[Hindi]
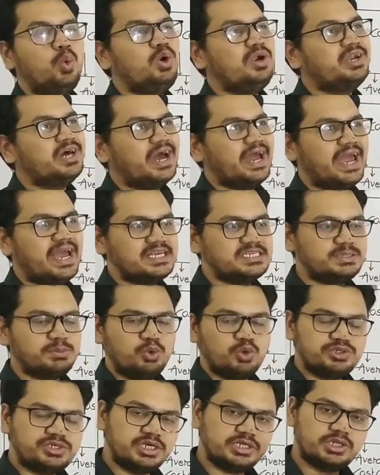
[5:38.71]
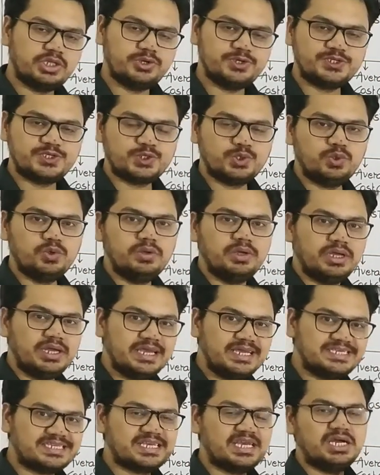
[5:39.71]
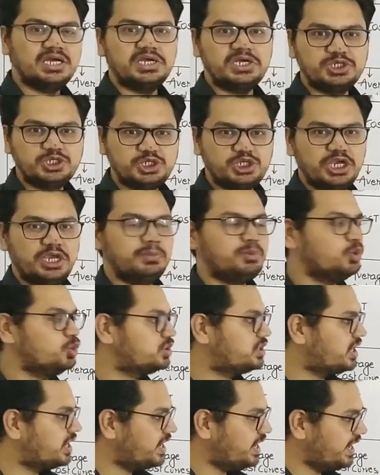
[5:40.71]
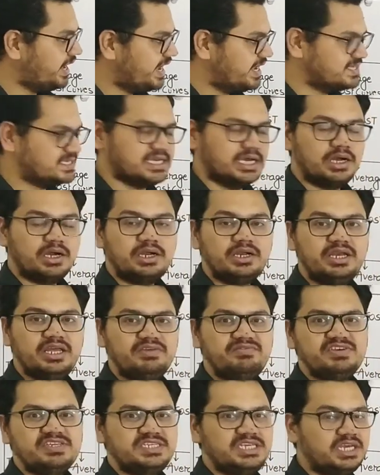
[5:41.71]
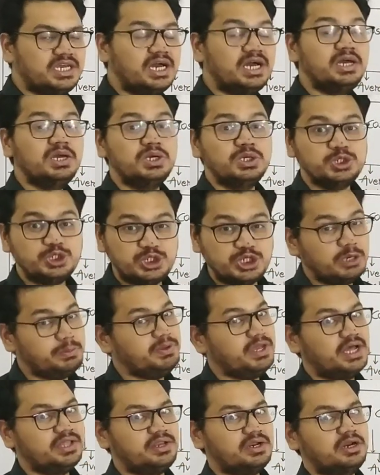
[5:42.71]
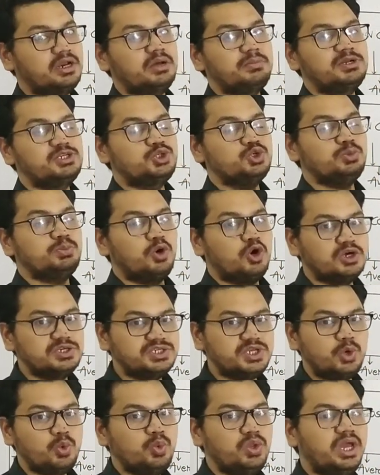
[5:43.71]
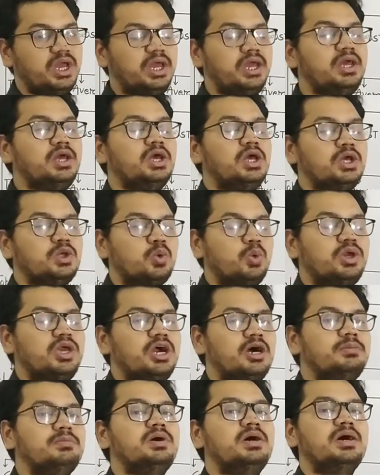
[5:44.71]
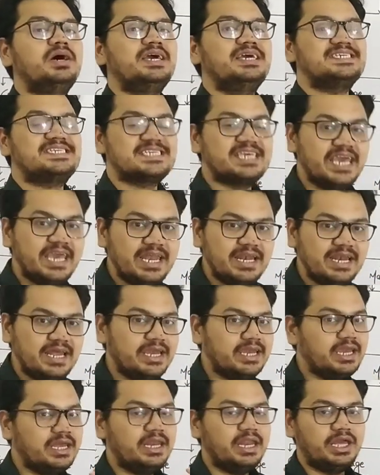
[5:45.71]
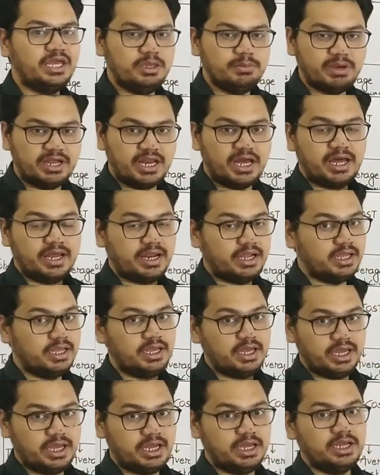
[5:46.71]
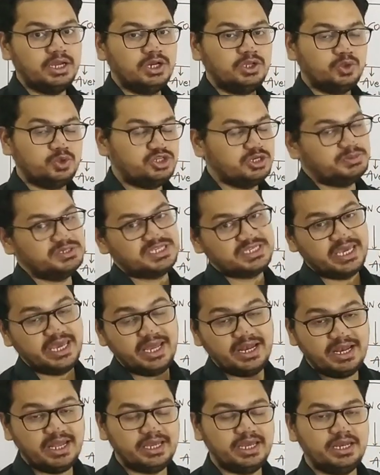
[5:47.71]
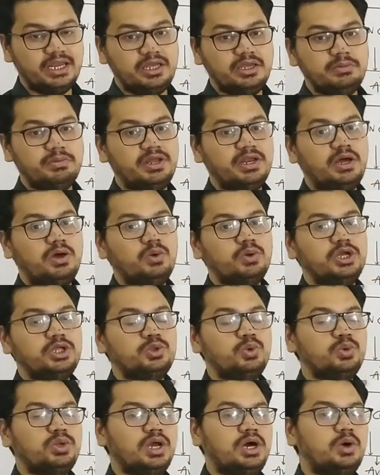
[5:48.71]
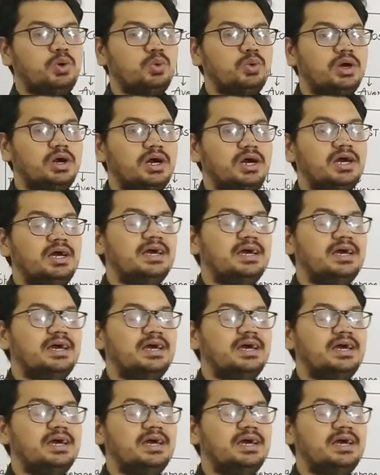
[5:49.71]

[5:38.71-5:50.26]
उल्टा एस बोल सकते हो इसको इसका शेप होता है ऐसा टीवीसी का शेप याद रखना बच्चों बहुत जरूरी है क्योंकि हम स्केल लेके नहीं बना रहे हैं तो जब स्केल लेके नहीं बनाओगे तो क्या होगा